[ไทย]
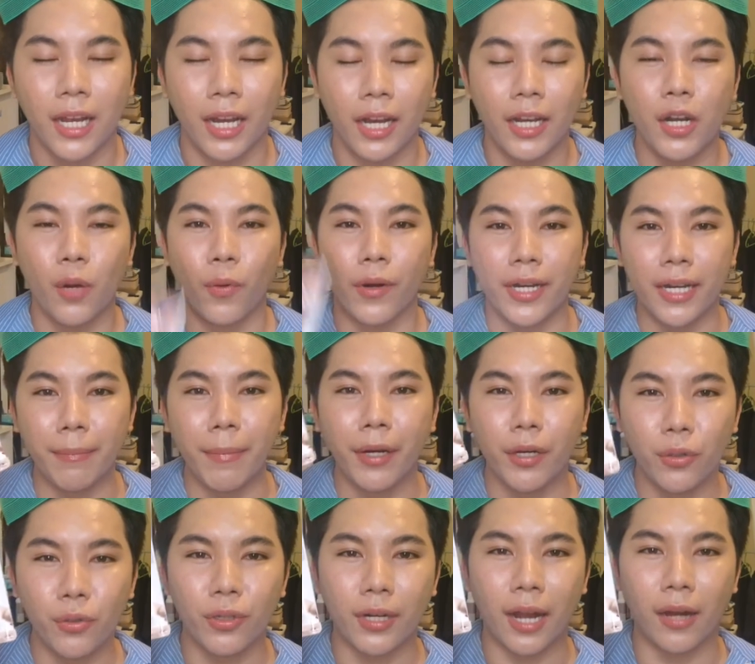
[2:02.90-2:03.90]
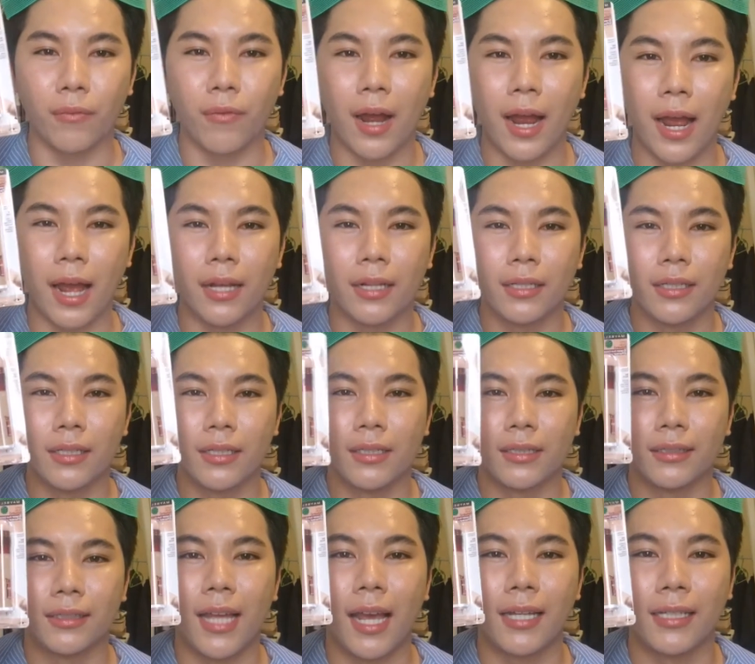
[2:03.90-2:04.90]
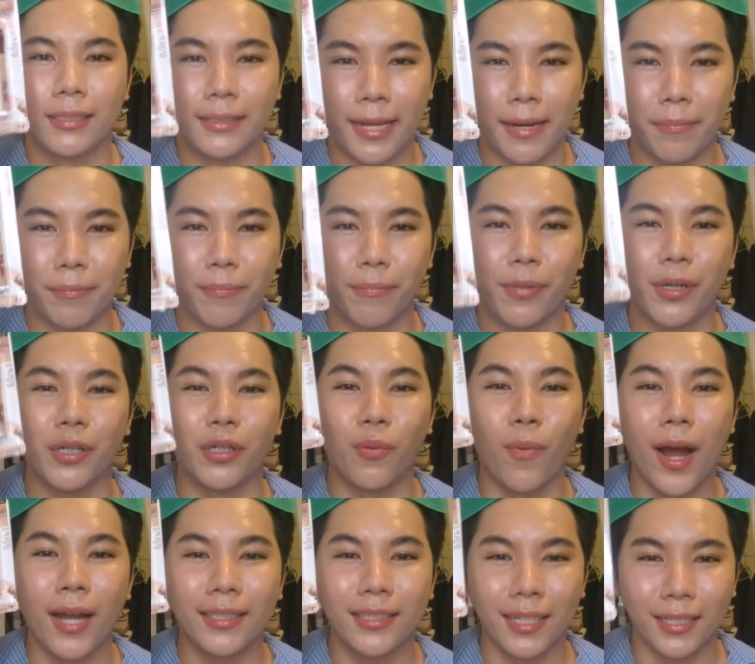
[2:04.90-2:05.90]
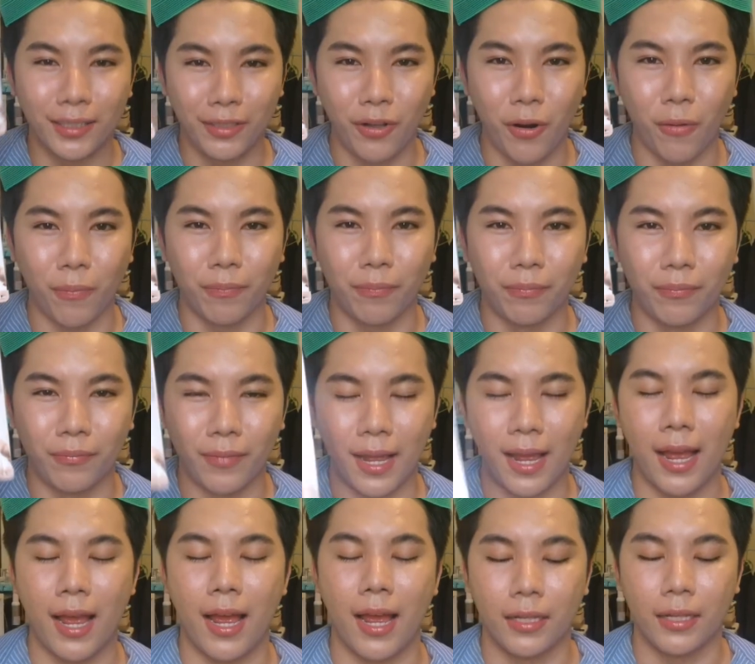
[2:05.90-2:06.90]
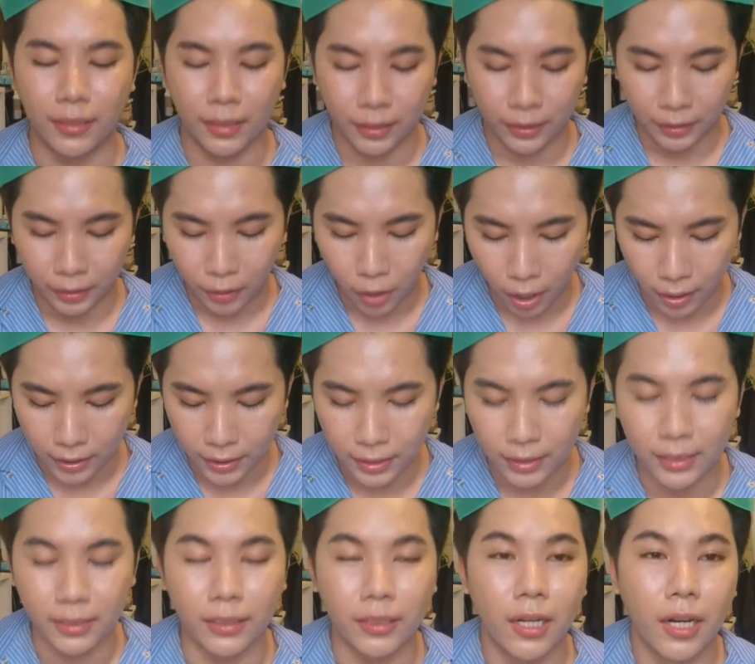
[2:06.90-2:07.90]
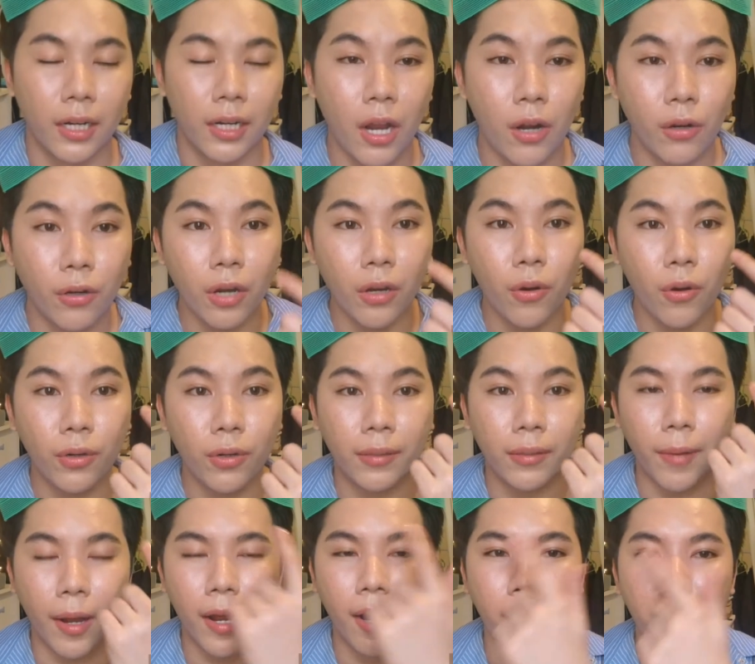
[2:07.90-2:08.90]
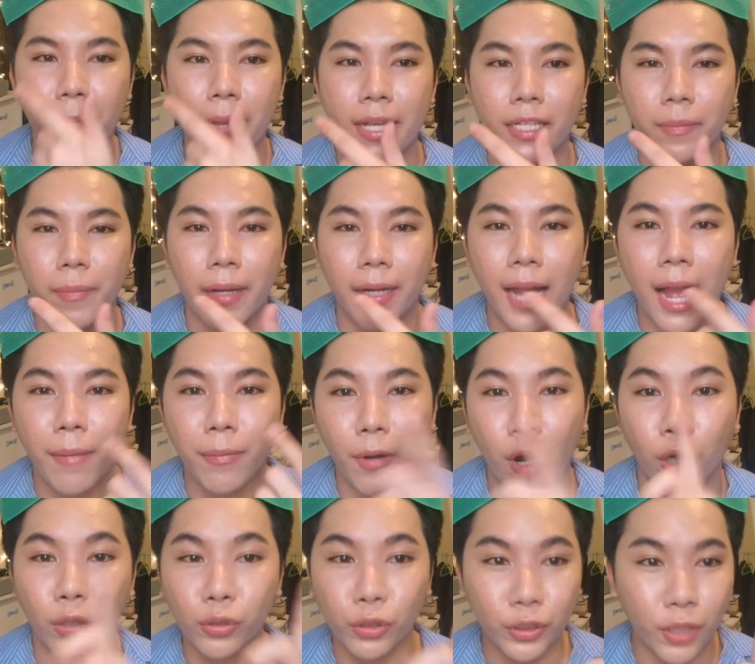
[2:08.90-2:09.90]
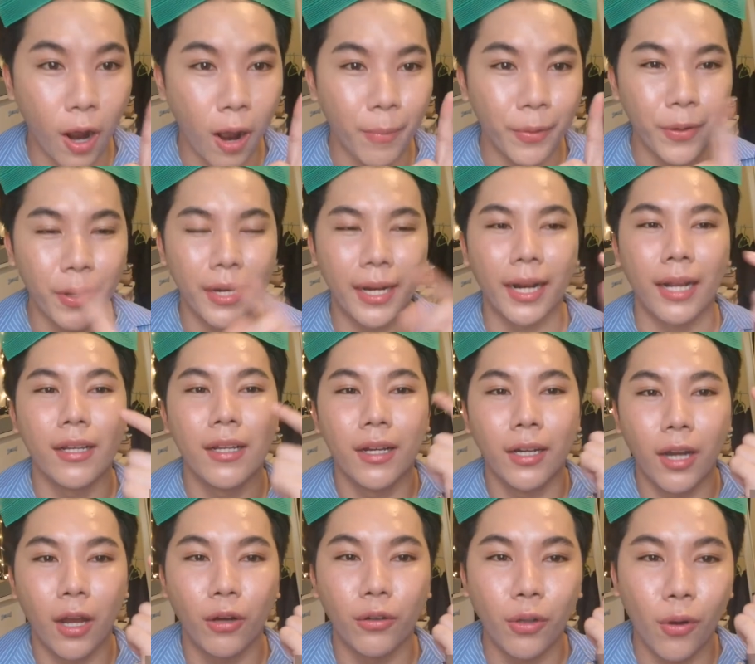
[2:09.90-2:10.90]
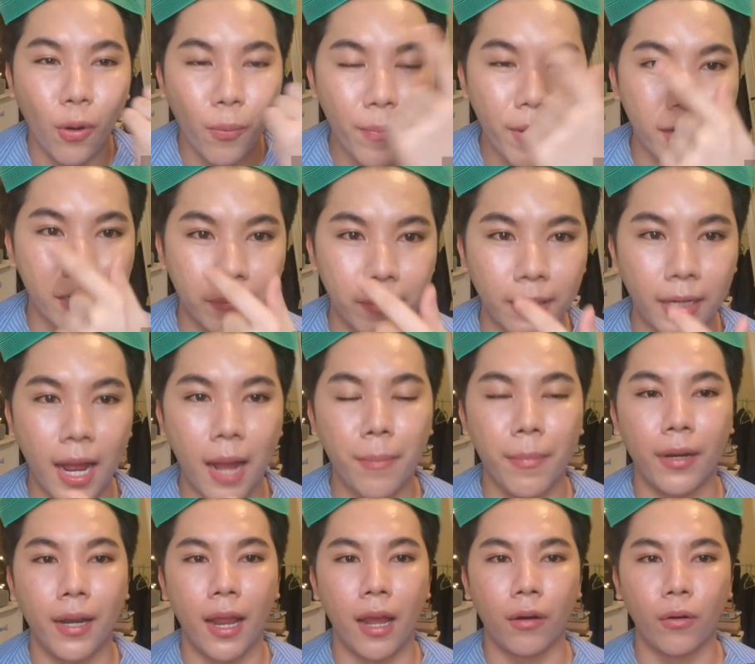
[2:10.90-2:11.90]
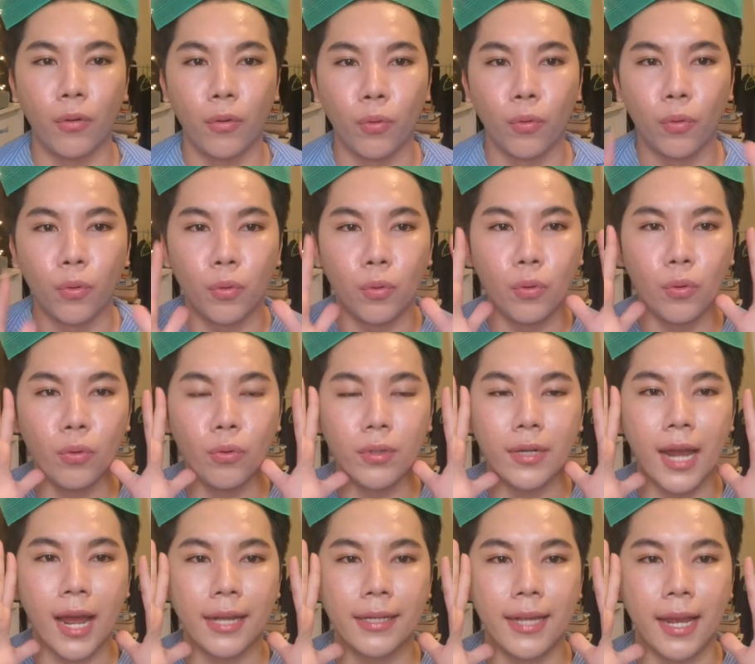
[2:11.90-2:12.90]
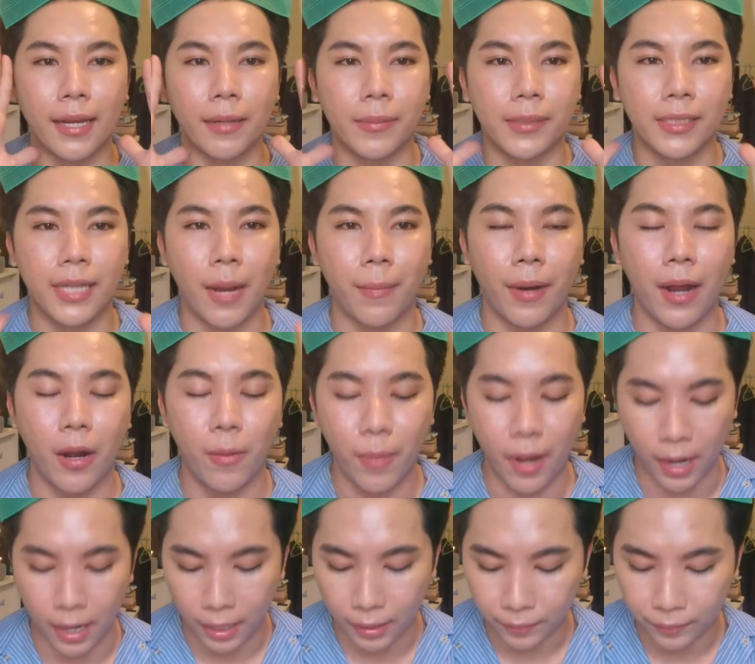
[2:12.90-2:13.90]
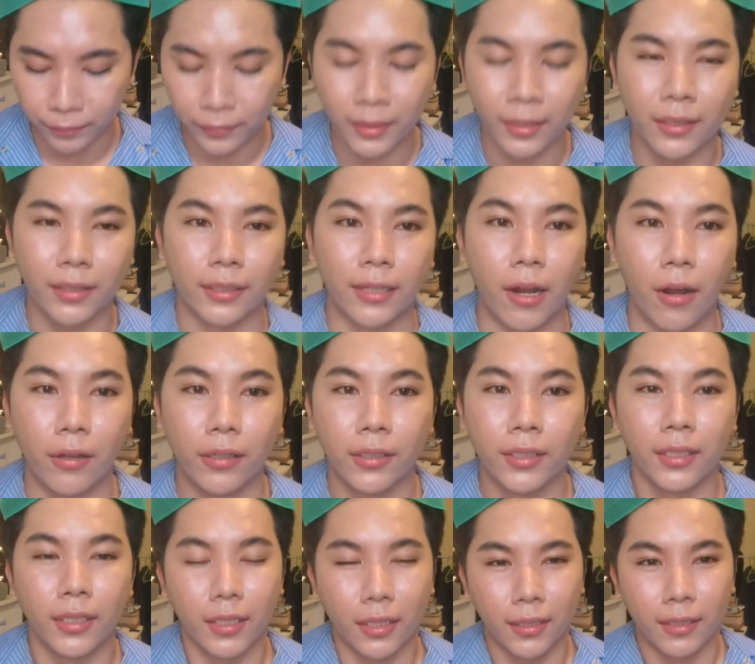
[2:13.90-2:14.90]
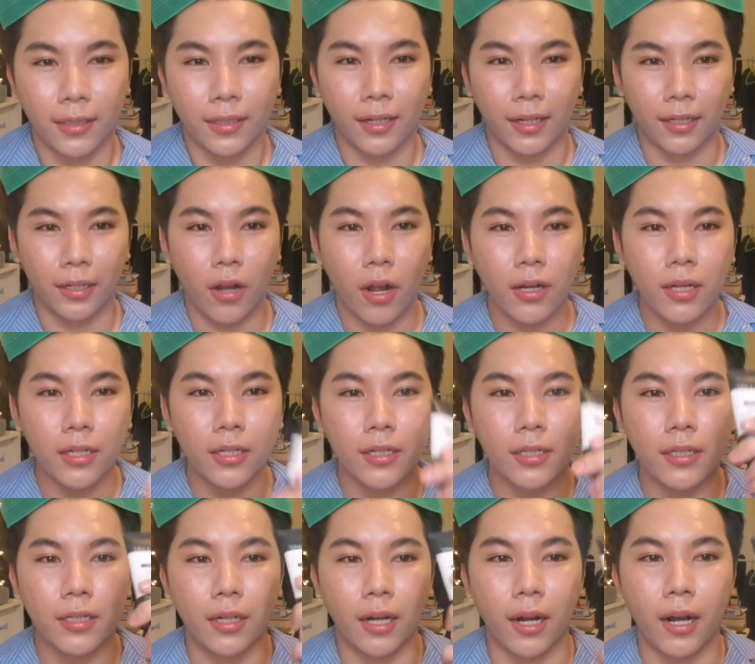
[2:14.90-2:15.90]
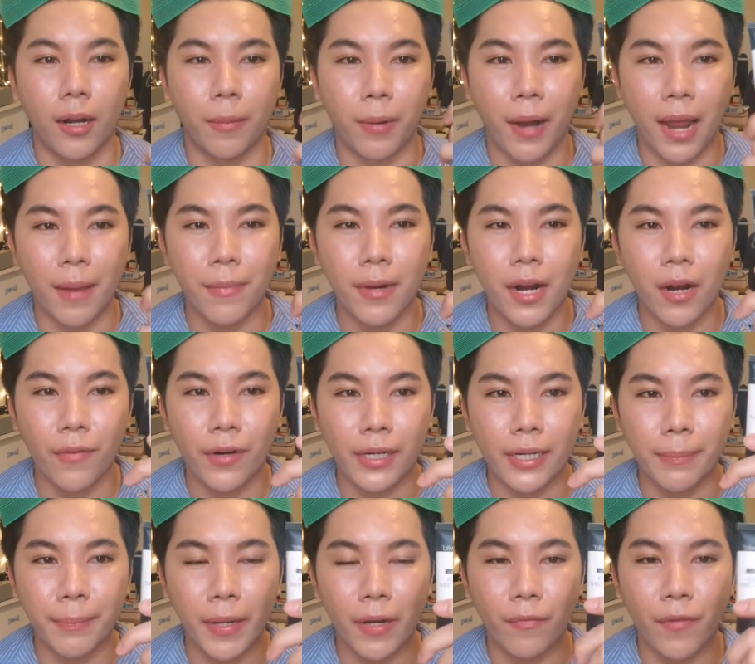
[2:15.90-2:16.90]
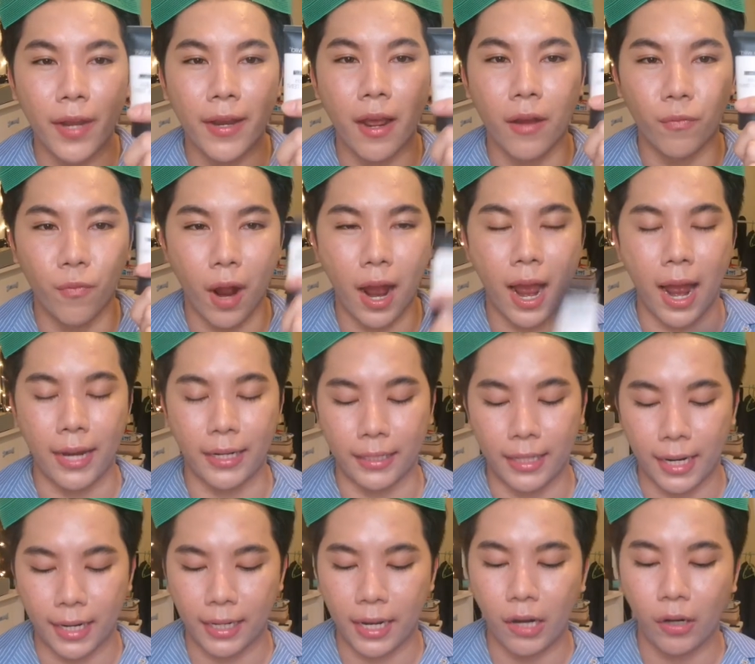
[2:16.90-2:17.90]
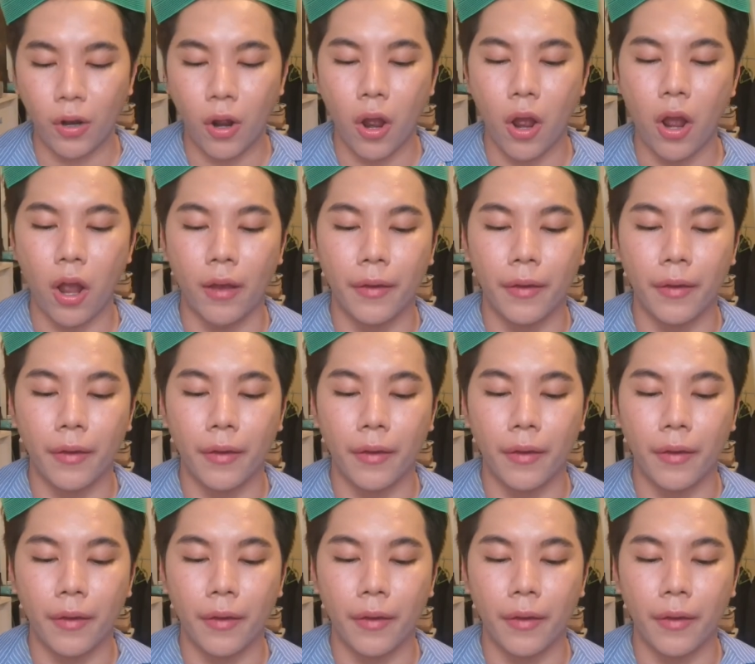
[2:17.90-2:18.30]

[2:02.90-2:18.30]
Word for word: แล้วเดี๋ยววันนี้มาดูกันว่าจะเจ็บหรือว่าจะจบ อ่าก่อนอื่นเราก็ลงเเบสเบคอัพขอดูจอไปด้วยนะ เราลงเบสเบคอัพมาแล้วโอ้โหหน้าใหญ่เป็นชามข้าวหมาเนาะก็คือเอ่อพรายเมอร์วันนี้เป็นเวทแอนด์ไวนะแล้วก็